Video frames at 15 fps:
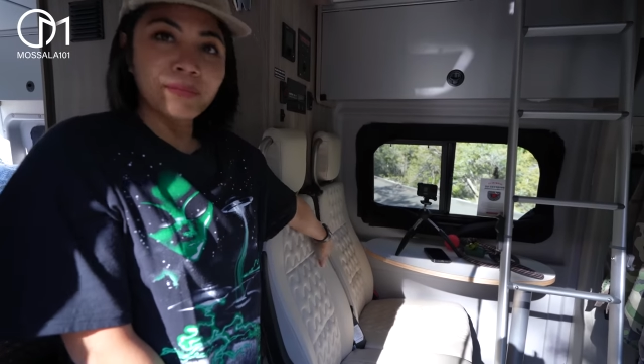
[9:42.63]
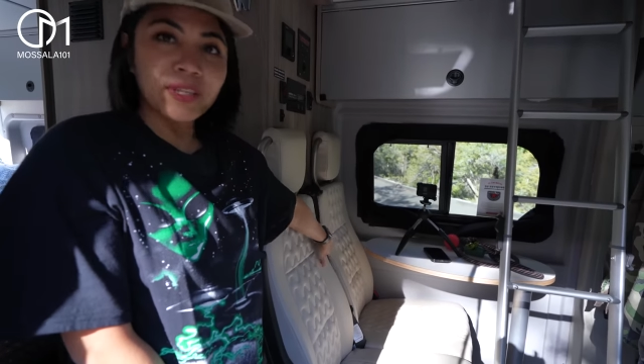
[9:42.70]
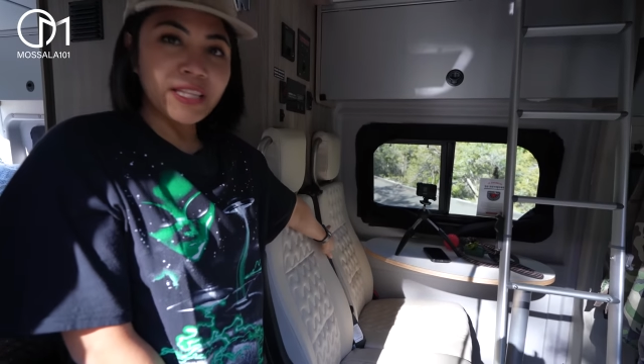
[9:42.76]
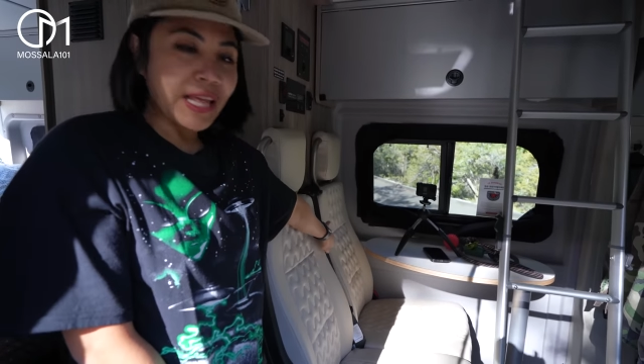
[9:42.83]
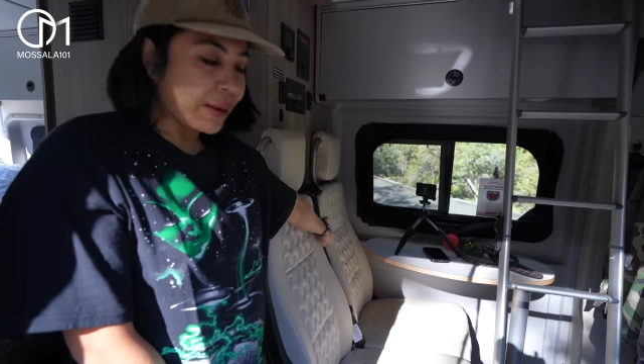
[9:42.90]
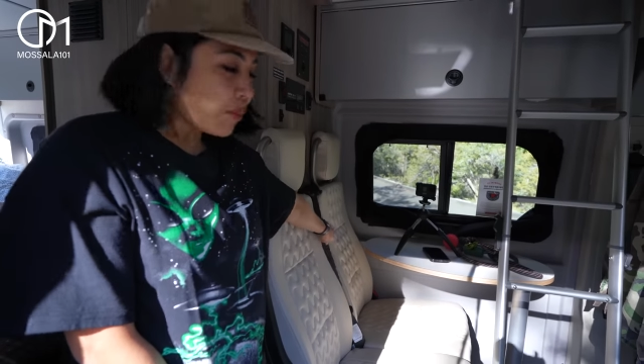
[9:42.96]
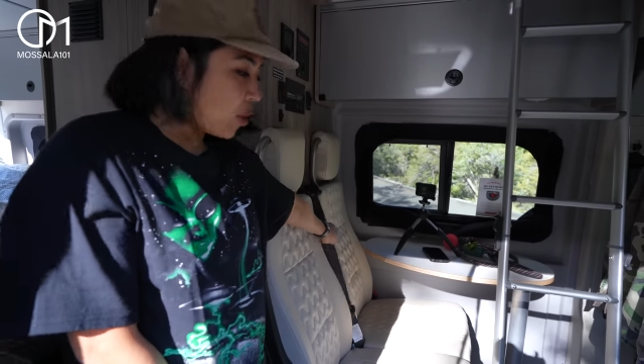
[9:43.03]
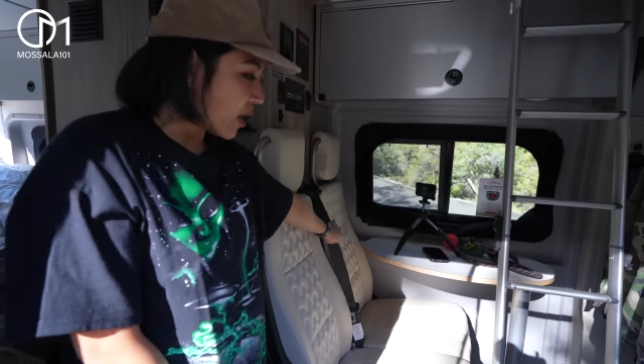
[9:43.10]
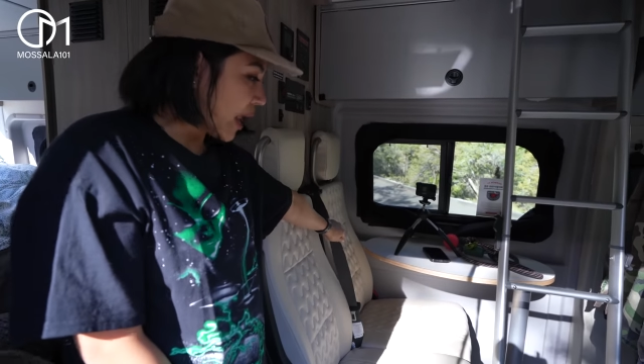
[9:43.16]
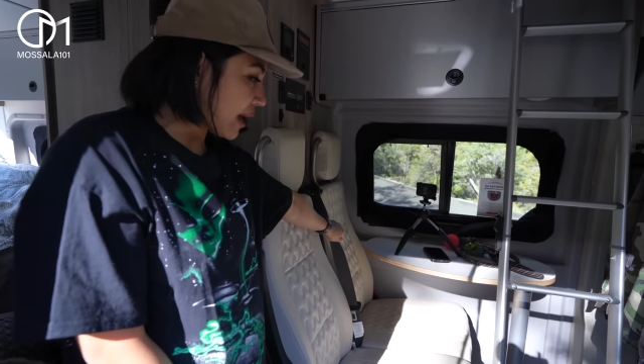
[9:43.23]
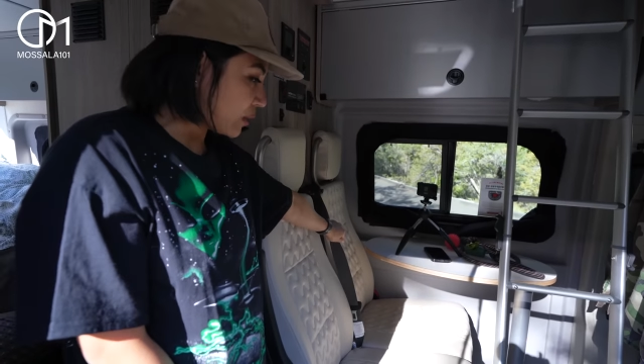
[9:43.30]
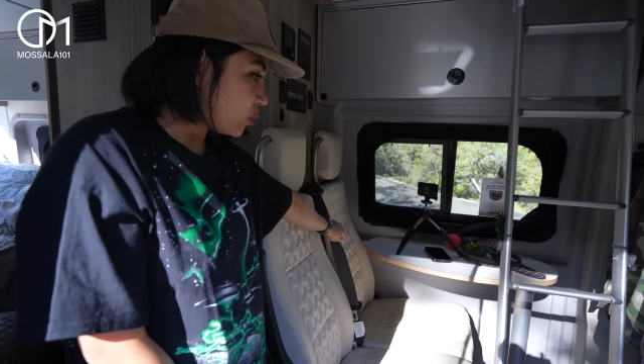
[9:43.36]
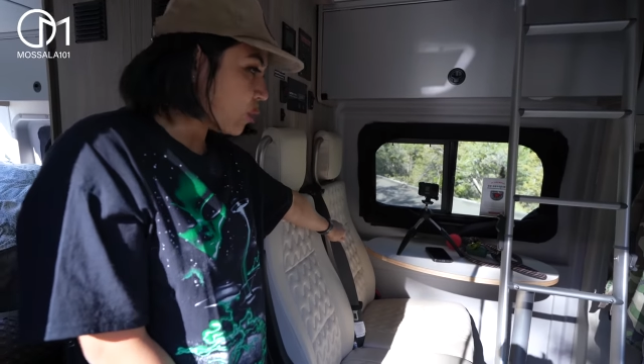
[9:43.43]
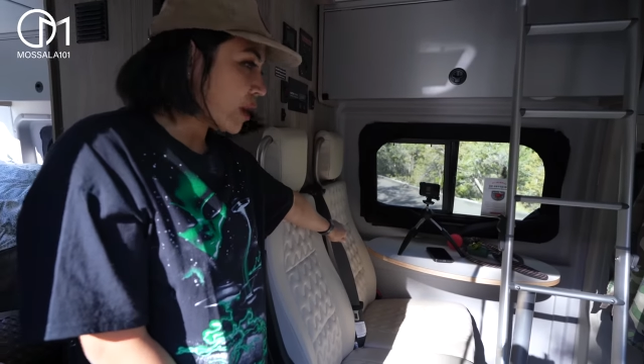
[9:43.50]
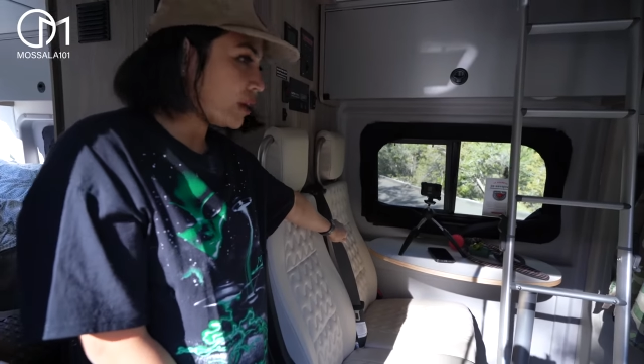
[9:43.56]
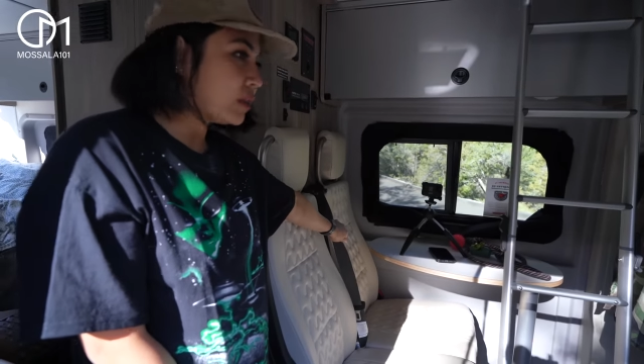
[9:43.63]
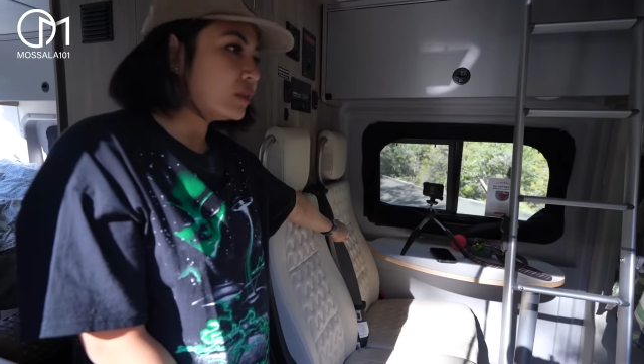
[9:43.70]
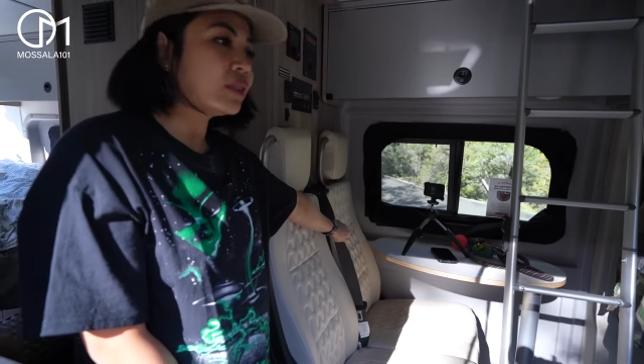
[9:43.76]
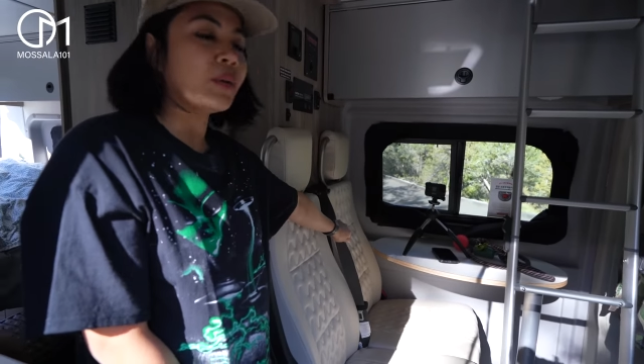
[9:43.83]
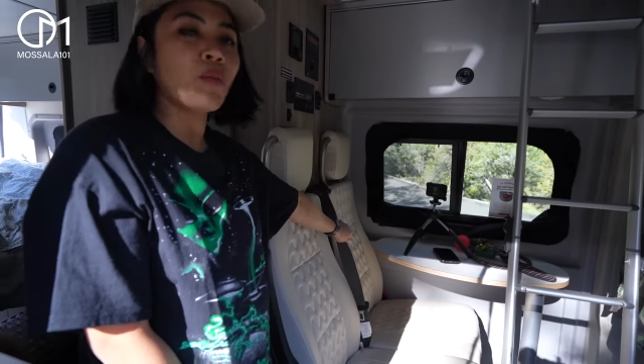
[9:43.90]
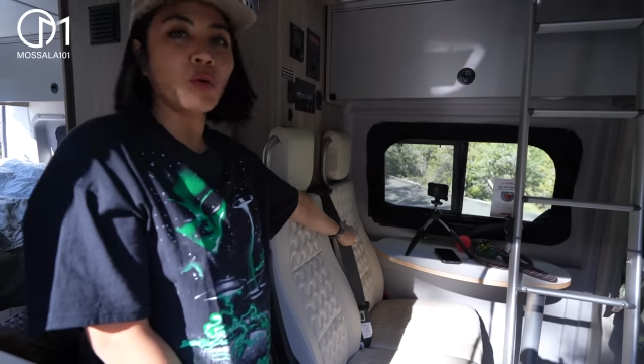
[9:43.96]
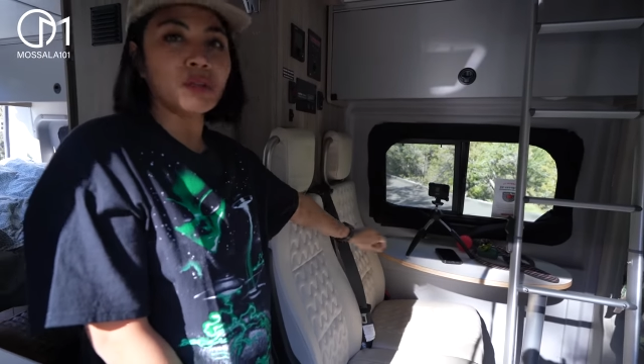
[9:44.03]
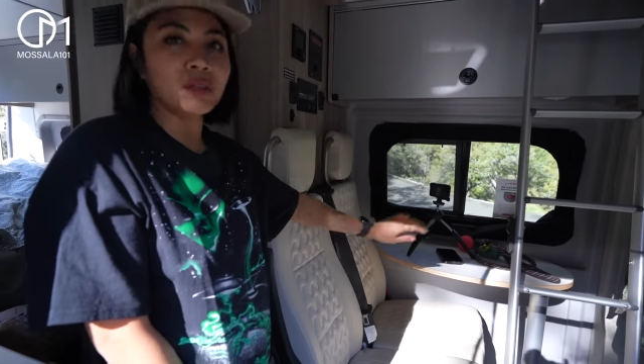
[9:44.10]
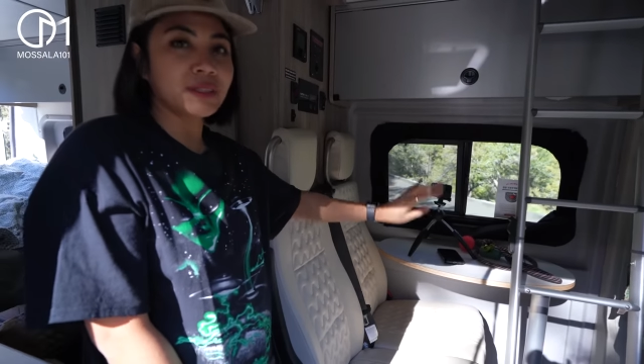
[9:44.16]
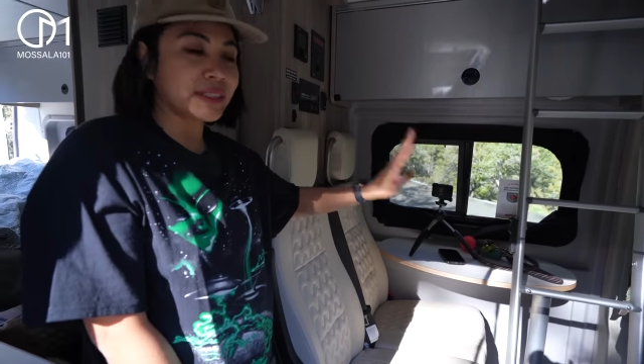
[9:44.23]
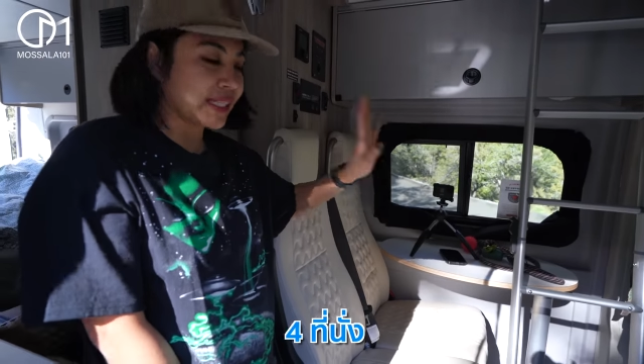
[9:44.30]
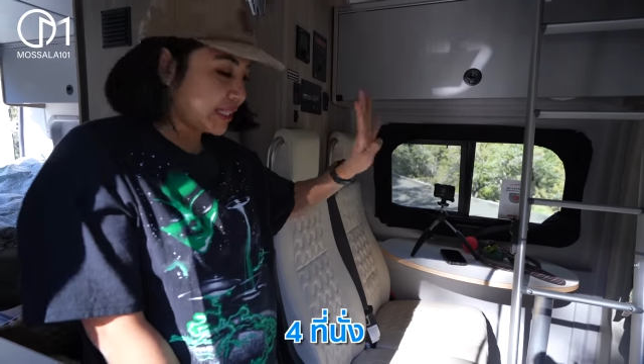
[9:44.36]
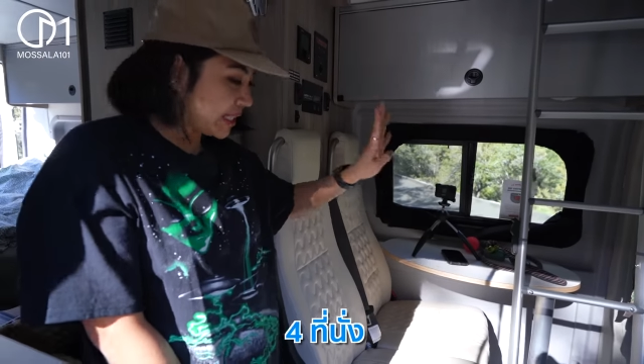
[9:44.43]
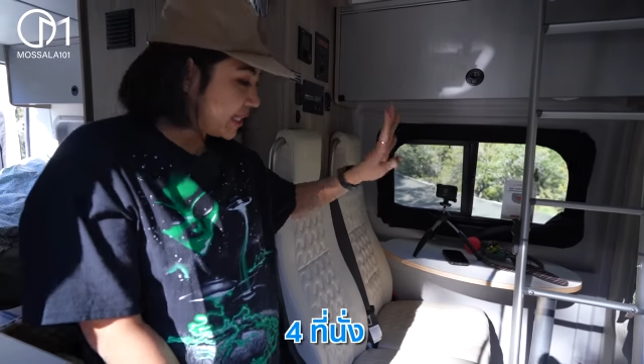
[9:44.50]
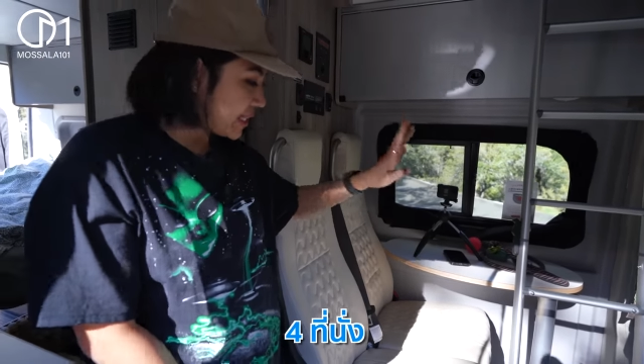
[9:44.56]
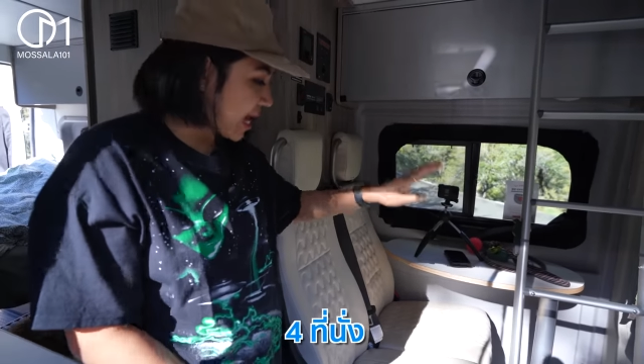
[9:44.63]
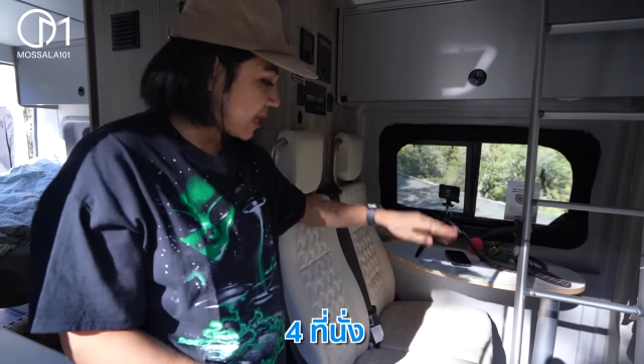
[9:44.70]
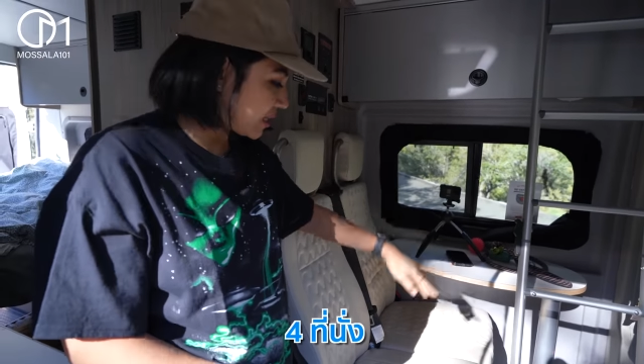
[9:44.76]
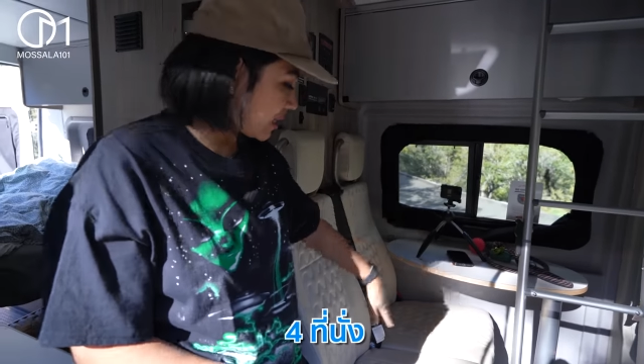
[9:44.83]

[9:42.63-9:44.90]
ที่นั่งเบาะหลังด้วยคือทั้งหมด4ที่นั่ง